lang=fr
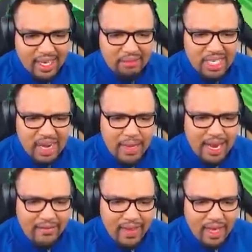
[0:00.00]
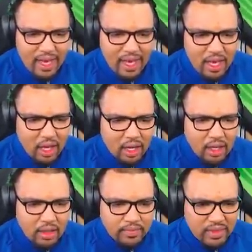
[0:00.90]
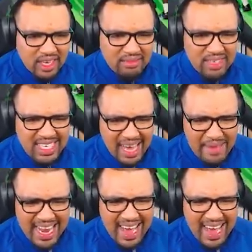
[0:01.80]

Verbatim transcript: Mais jamais de la vie Jamais de